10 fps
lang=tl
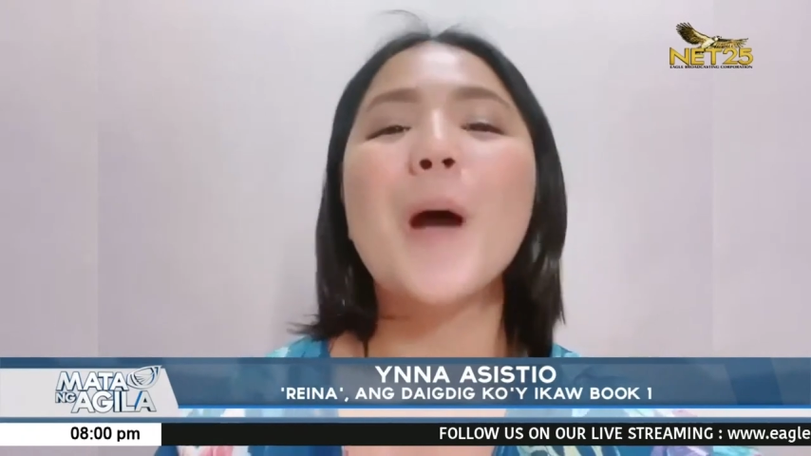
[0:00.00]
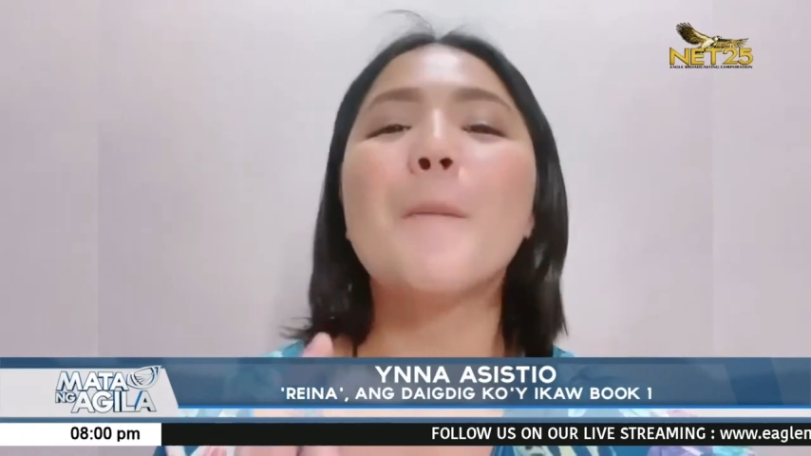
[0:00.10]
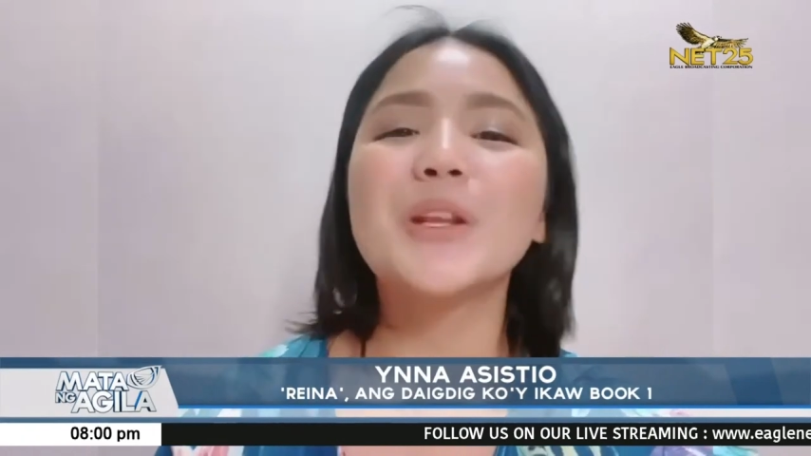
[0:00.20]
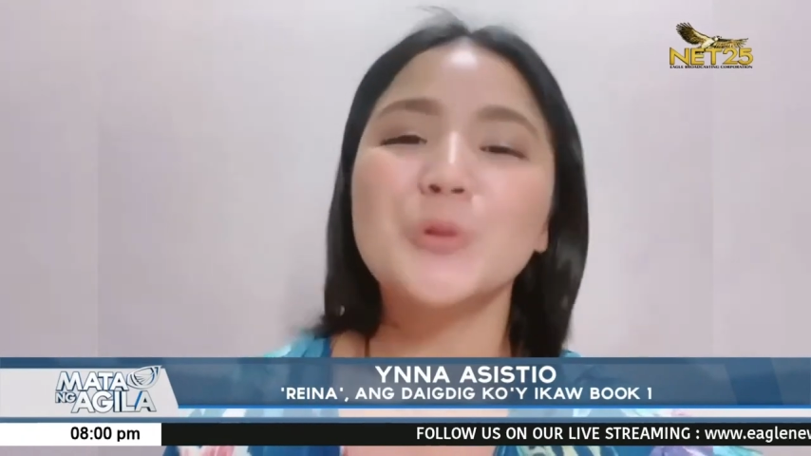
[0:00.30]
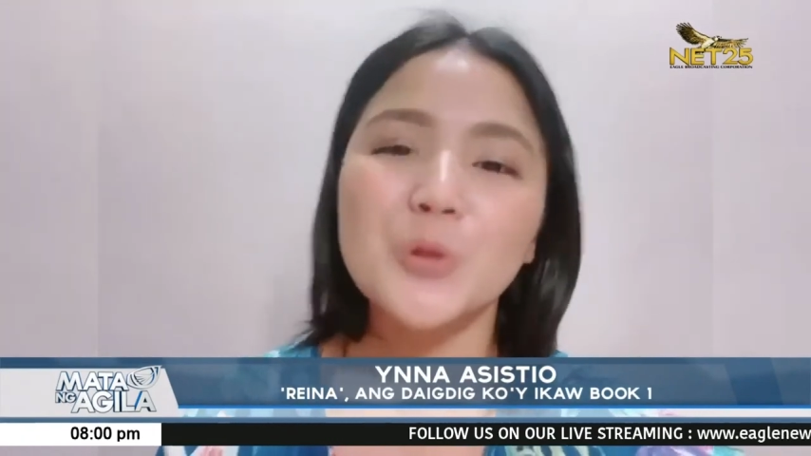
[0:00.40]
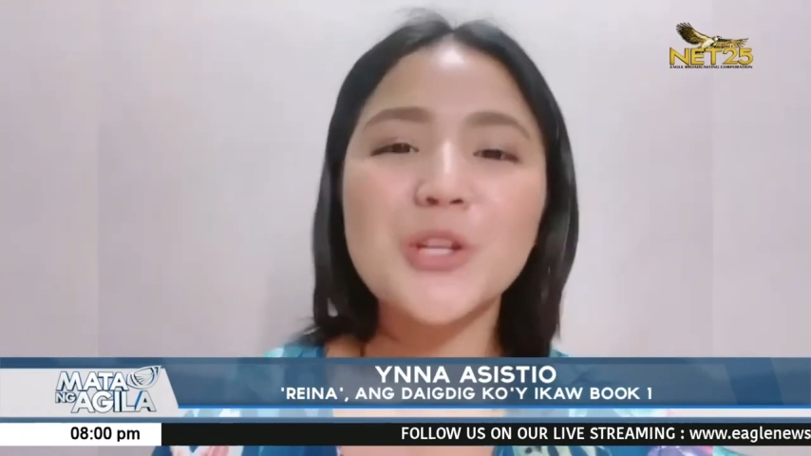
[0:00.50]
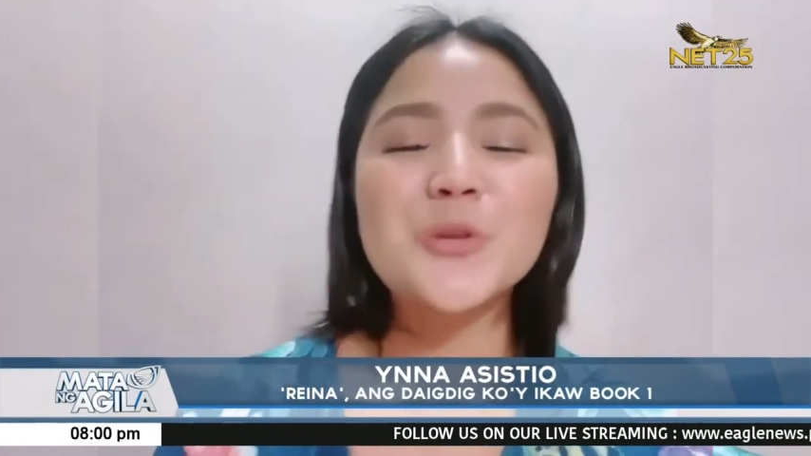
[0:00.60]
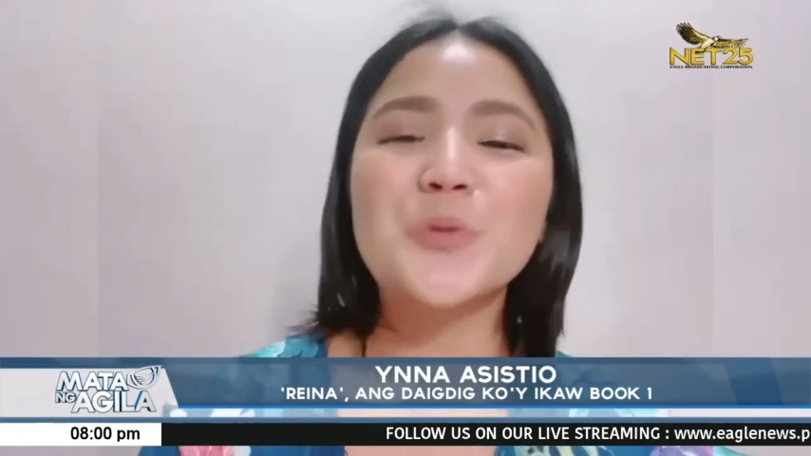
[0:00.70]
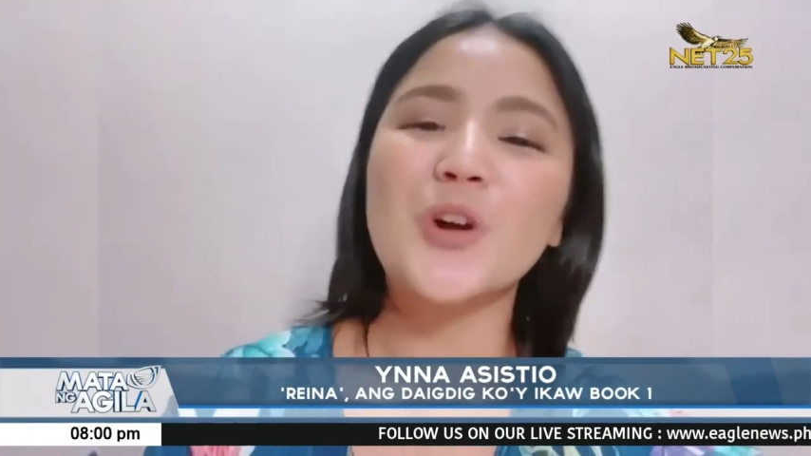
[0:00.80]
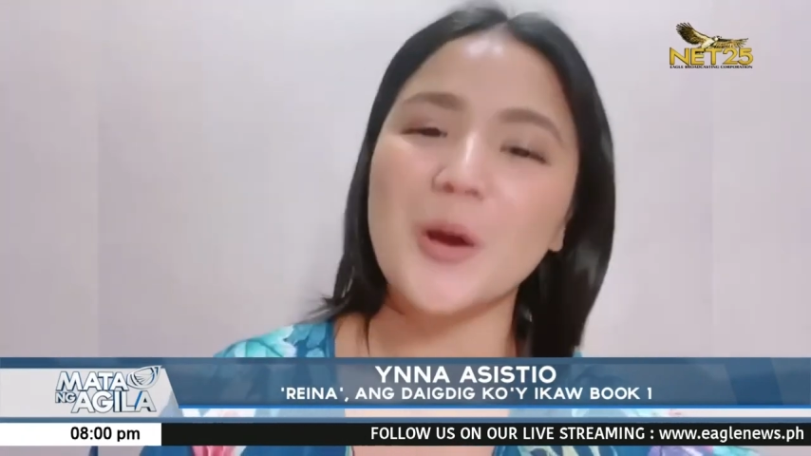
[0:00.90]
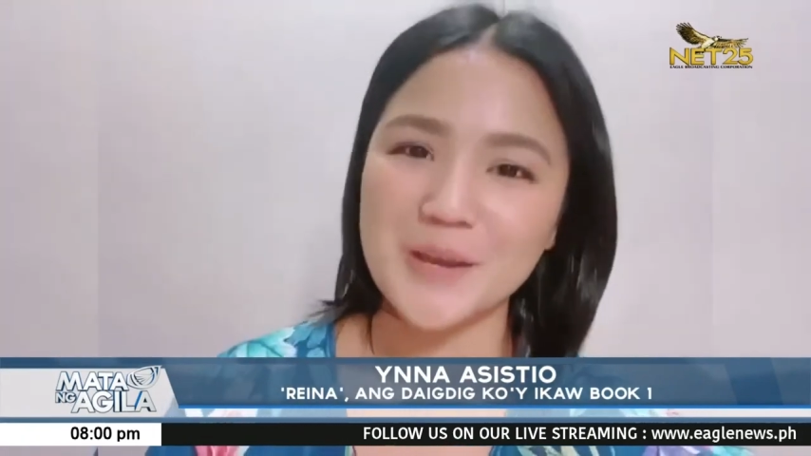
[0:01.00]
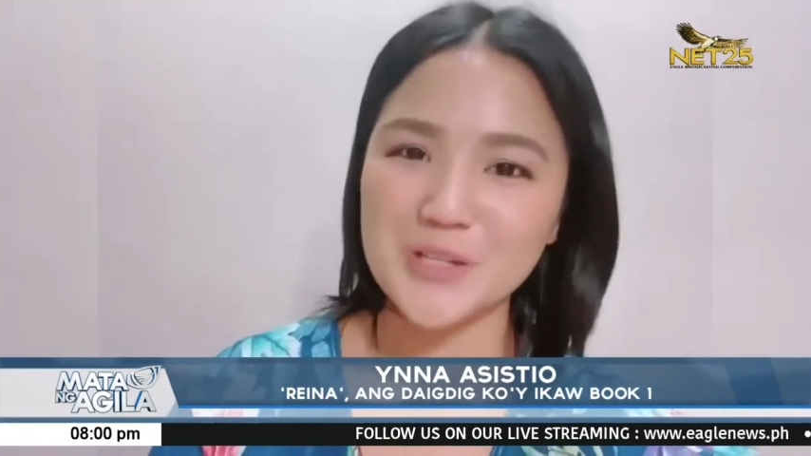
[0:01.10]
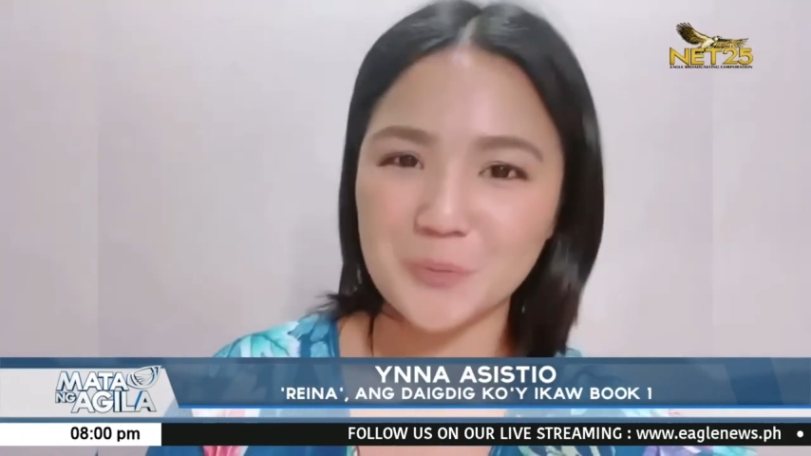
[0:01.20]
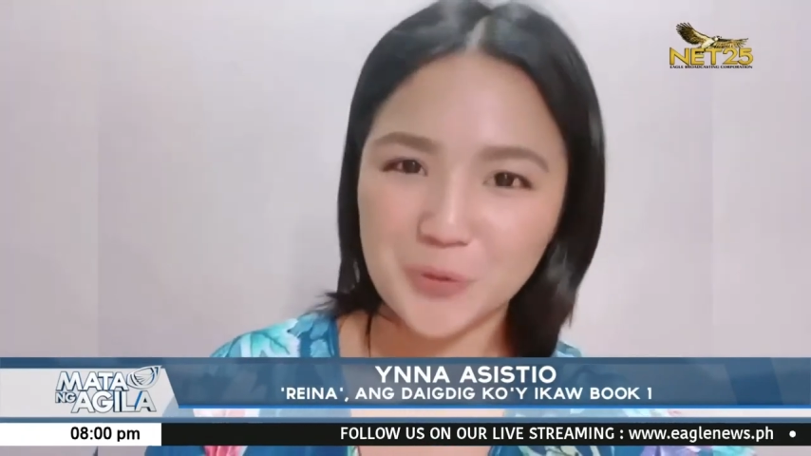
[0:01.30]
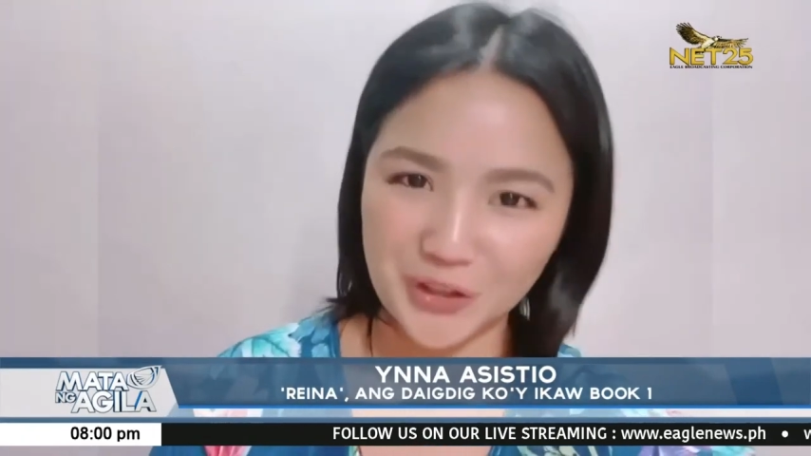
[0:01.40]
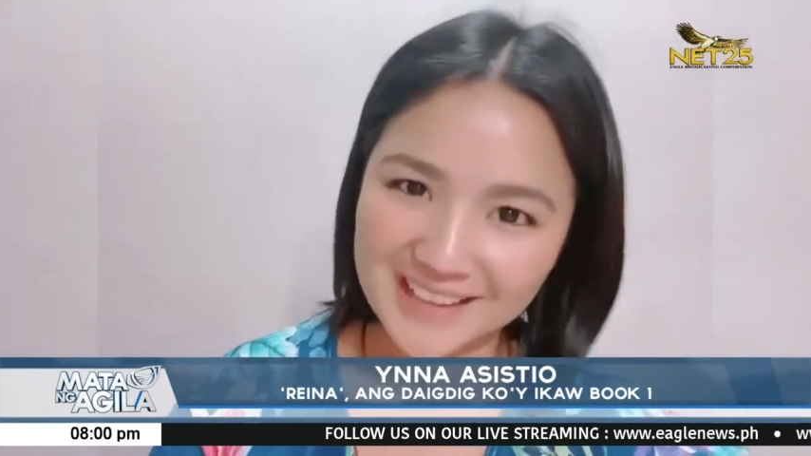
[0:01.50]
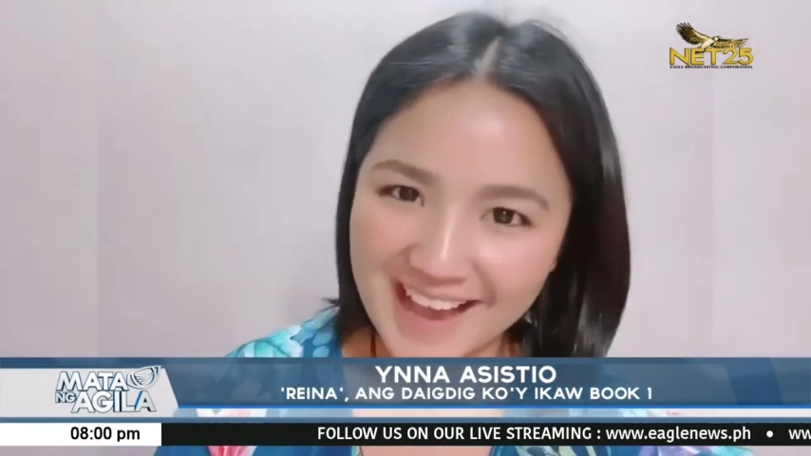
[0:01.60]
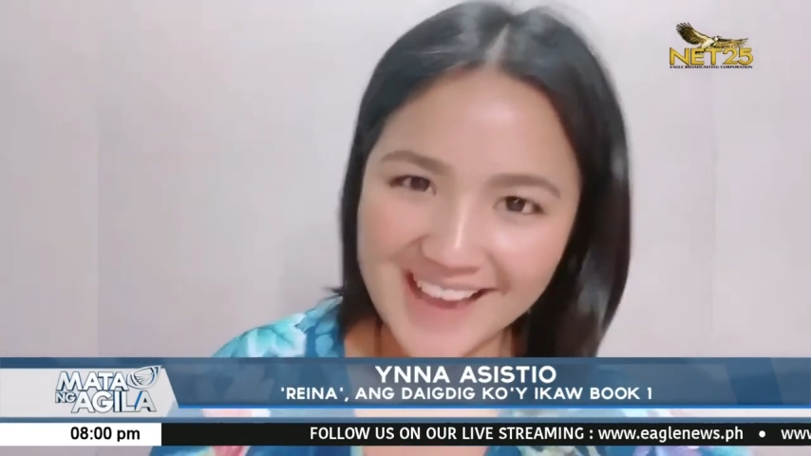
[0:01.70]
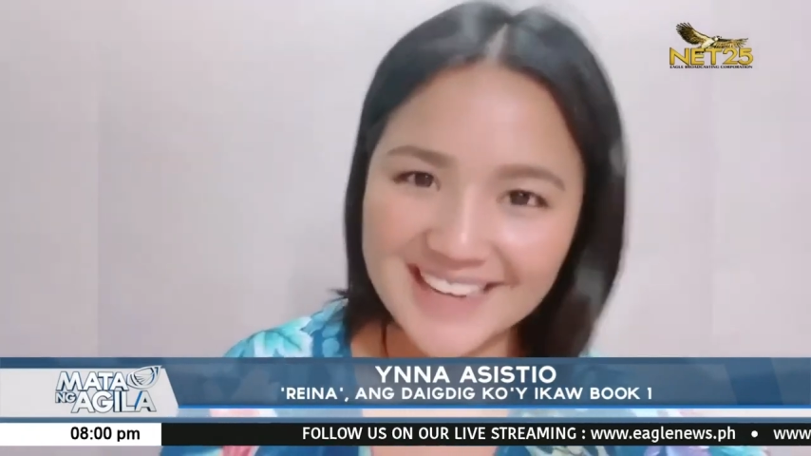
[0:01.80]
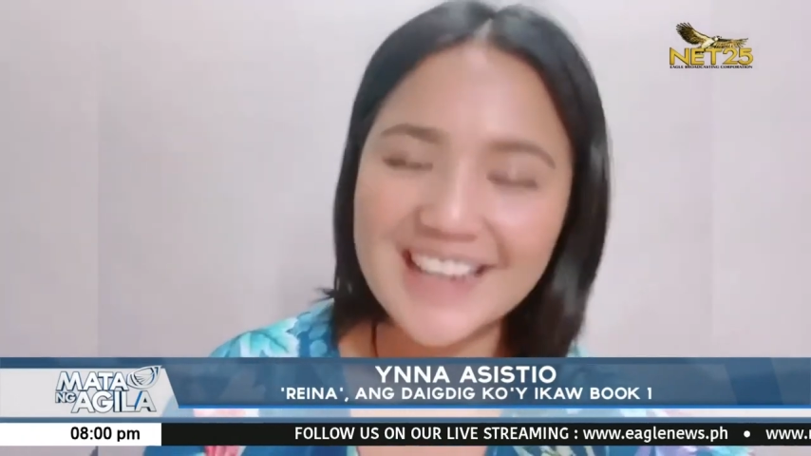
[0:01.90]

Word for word: patuloy niyo po kaming suportahan